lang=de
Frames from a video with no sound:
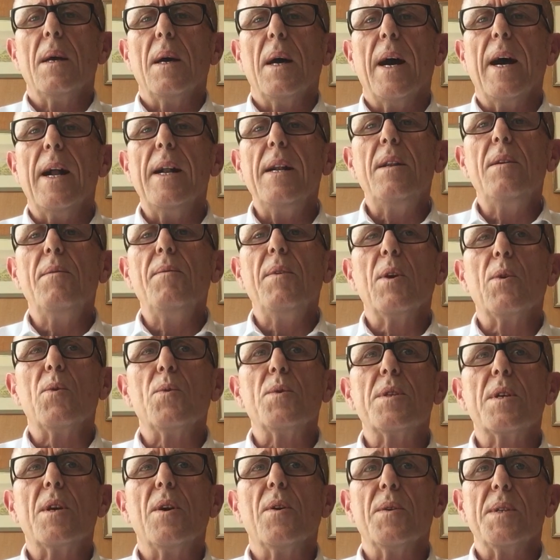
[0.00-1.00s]
Halten wir
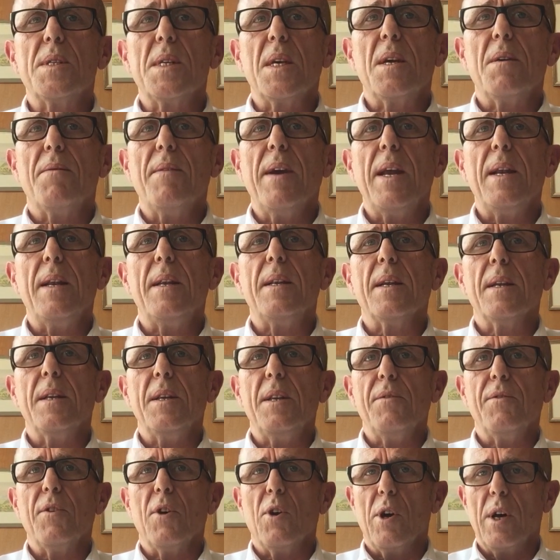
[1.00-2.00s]
uns konsequent an
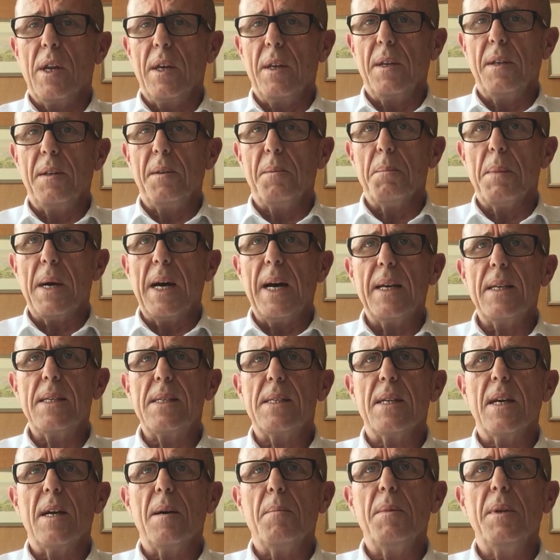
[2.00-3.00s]
die verordneten
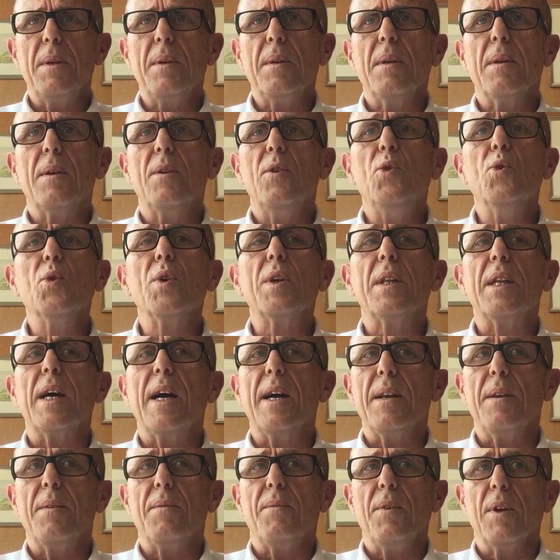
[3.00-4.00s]
Maßnahmen, nur
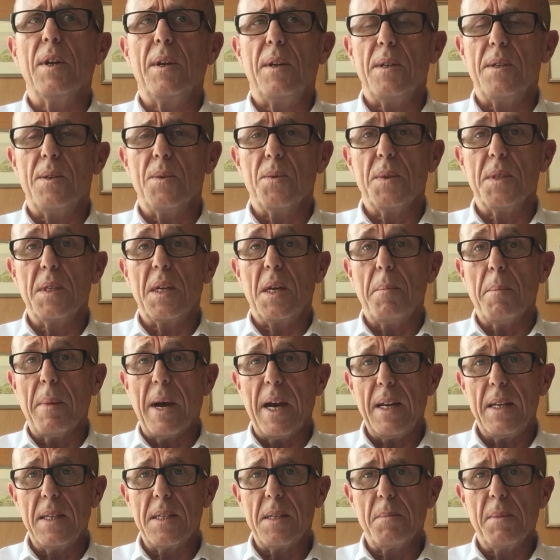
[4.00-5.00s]
dann wird es uns
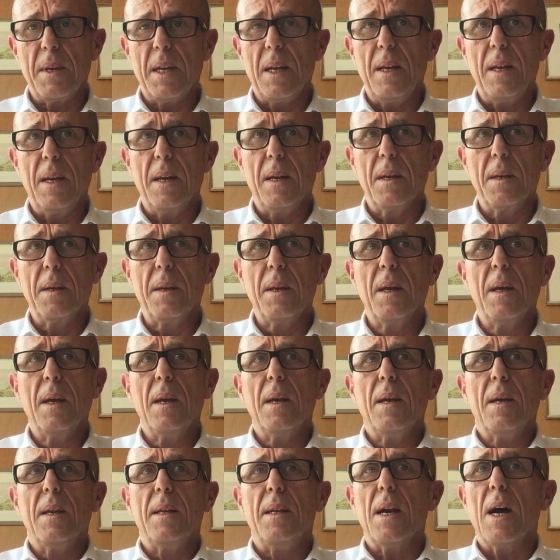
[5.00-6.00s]
gemeinsam gelingen,
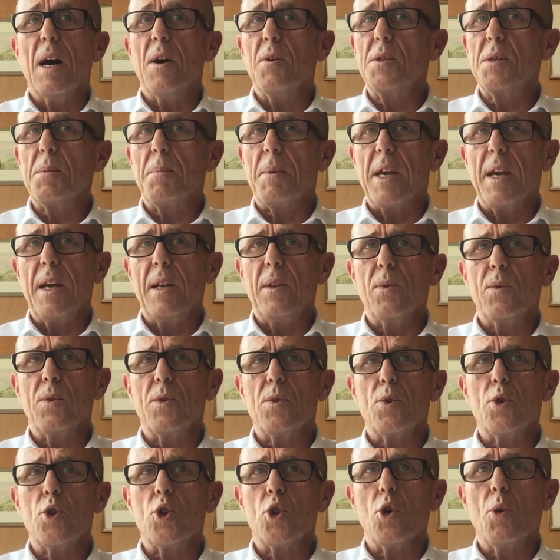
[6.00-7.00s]
die Ausbreitung
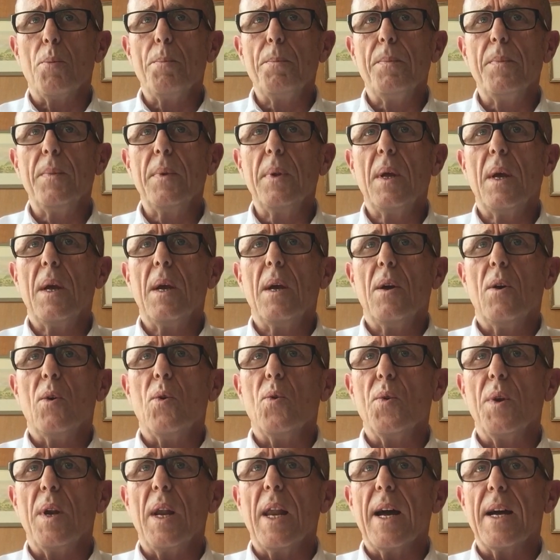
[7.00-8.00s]
zu stoppen
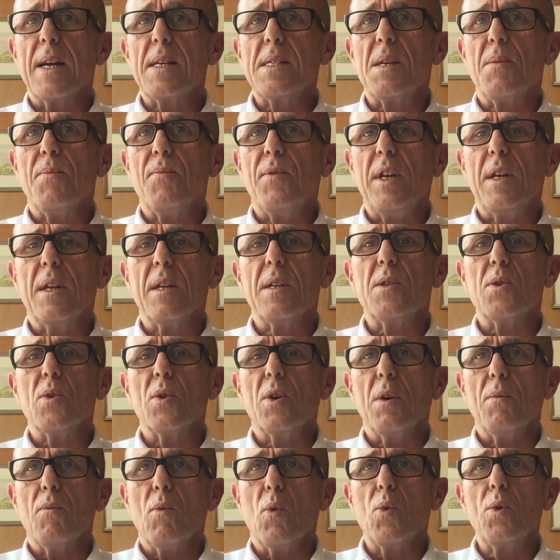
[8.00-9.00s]
und langsam wieder
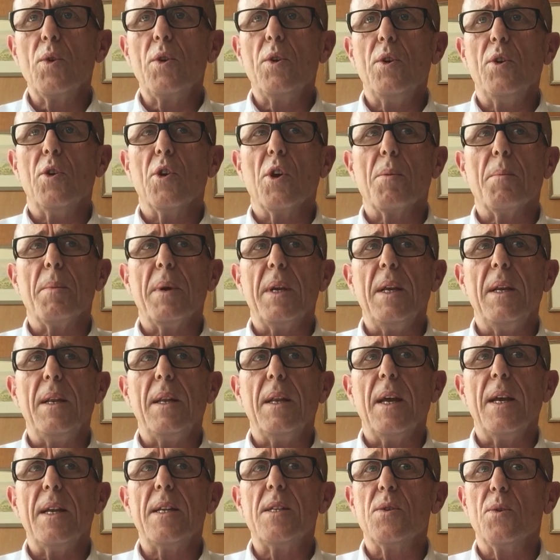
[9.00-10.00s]
zur gewohnten
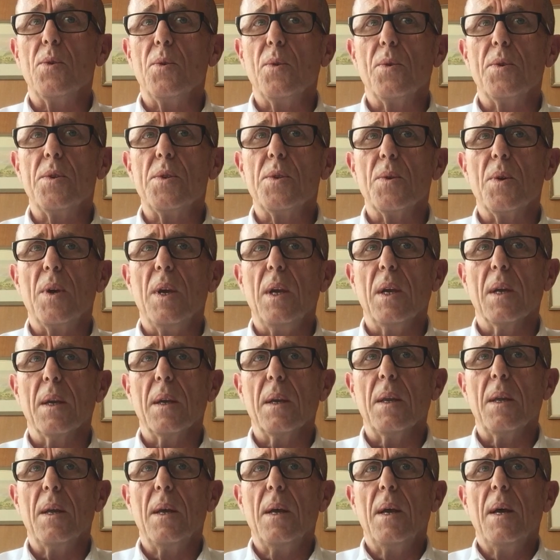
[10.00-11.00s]
Normalität
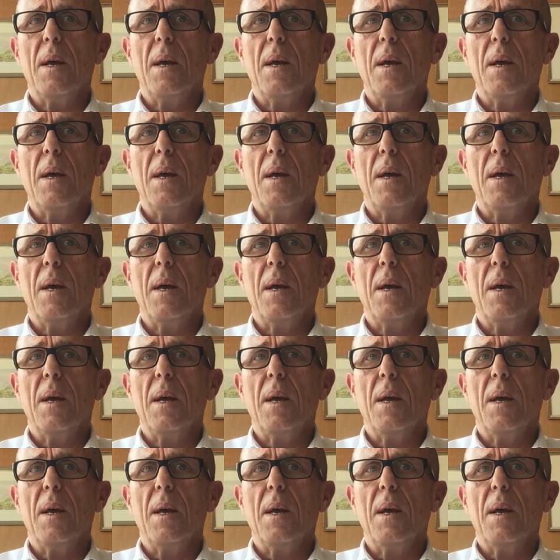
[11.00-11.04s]
zurückzukehren.